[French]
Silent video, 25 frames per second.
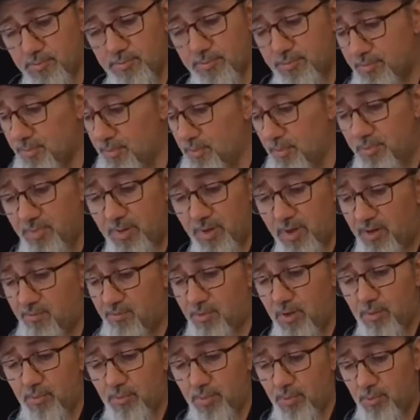ne pas
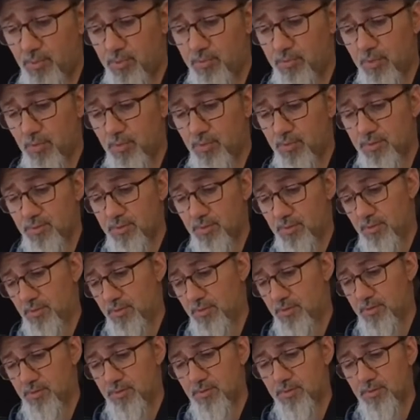avoir beaucoup beaucoup de,
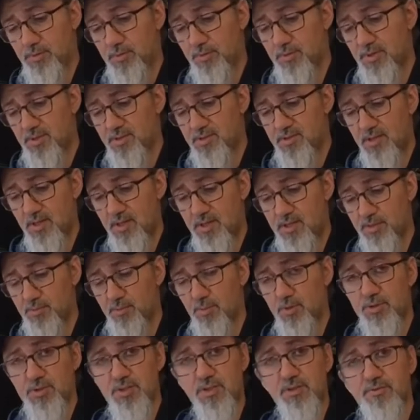détails et de
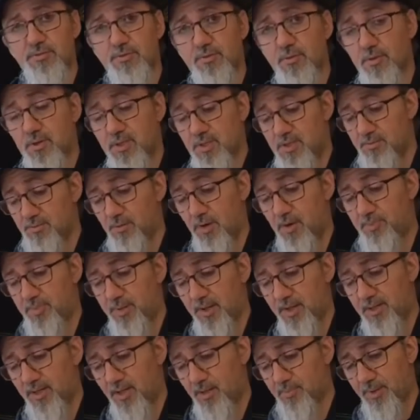motifs euh, qui vont
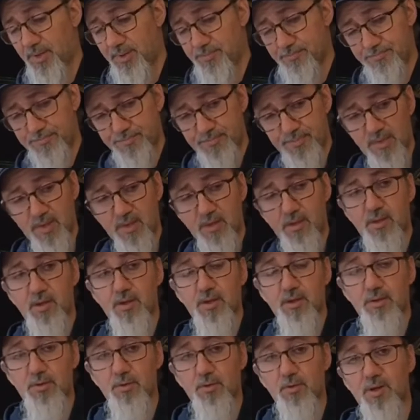apparaître après.
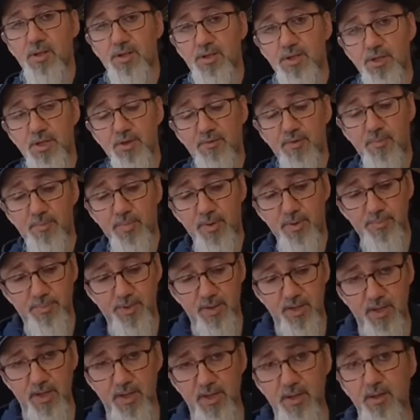Donc là déjà on va
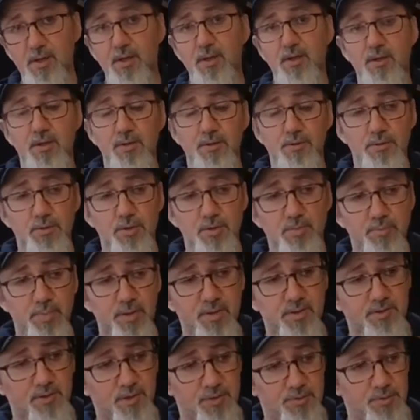préparer notre
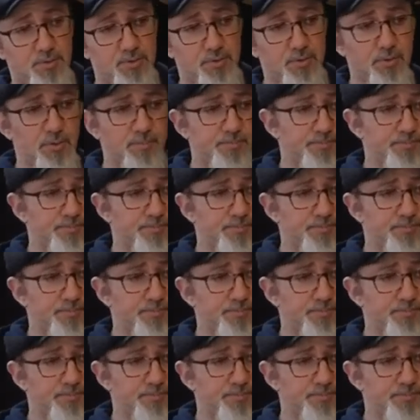bain de teinture.